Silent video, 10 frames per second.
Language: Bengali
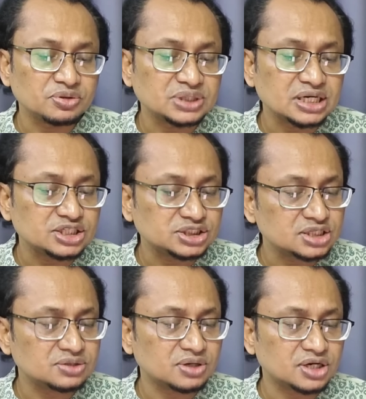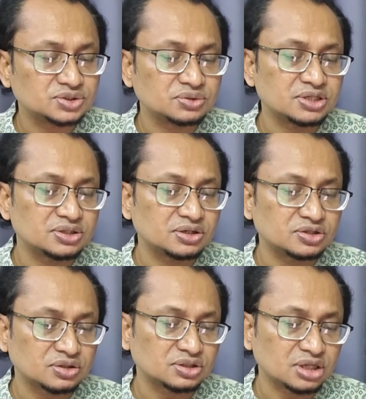প্রক্রিয়া নিশ্চিত করার জন্য এই
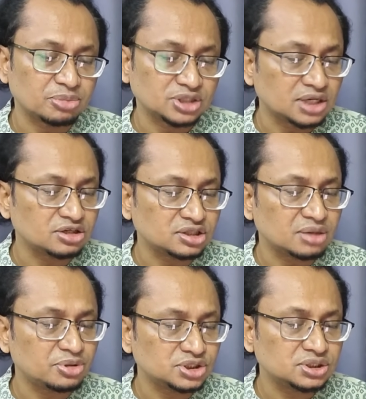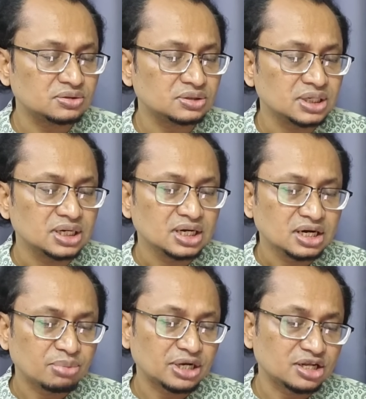ধরনের তত্ত্বাবধান অত্যাবশ্যক
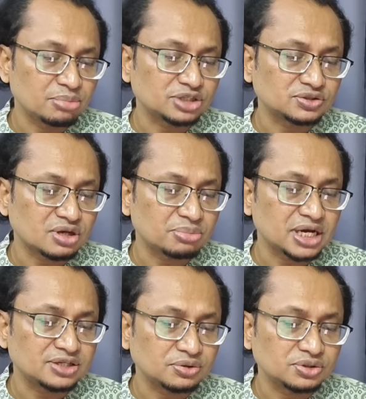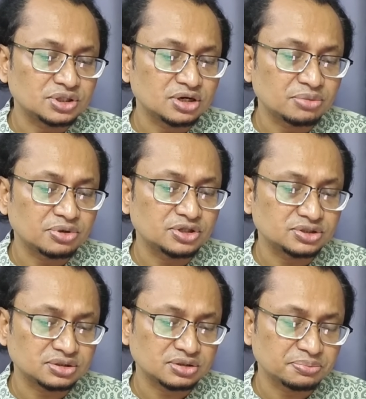বা নির্বাচনকে বেআইনি অনুশীলন এবং
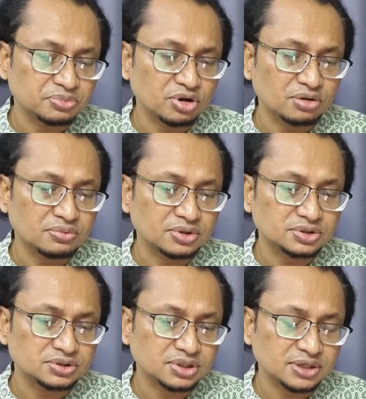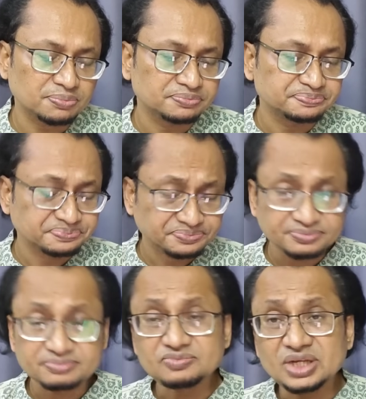হস্তক্ষেপমূলক হস্তক্ষেপ
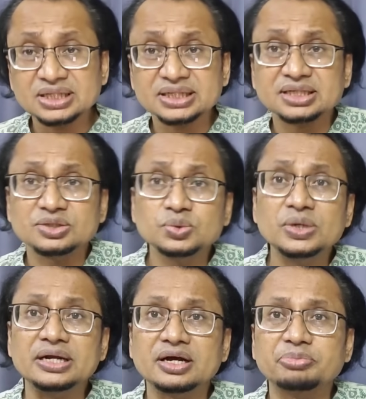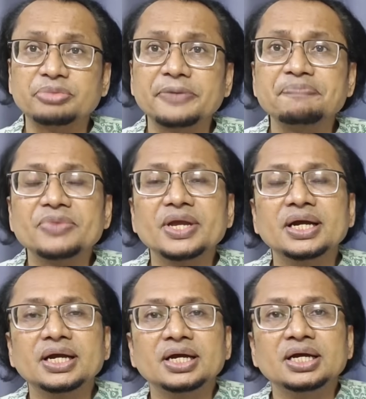থেকে এটা দূরে রাখবে
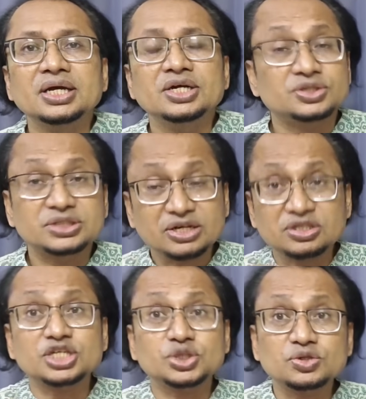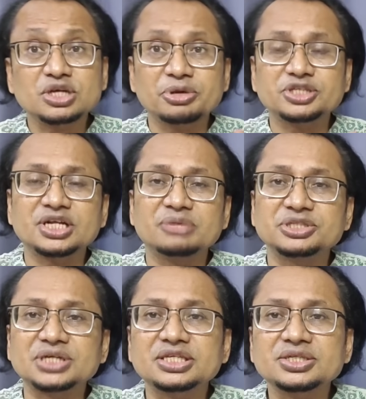সো যে কথাটা শুরুতে বলছিলাম
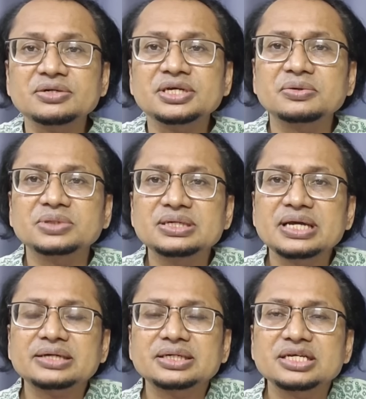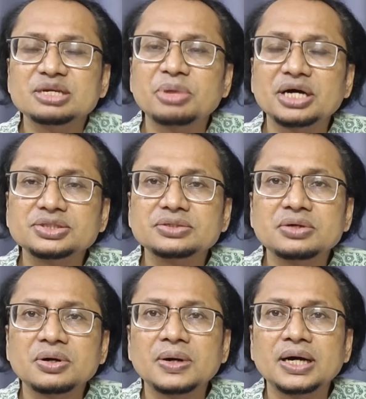যে জাতিসংঘের অধীনে একটা নির্বাচন
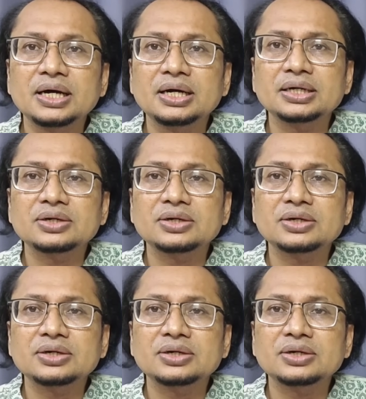হওয়ার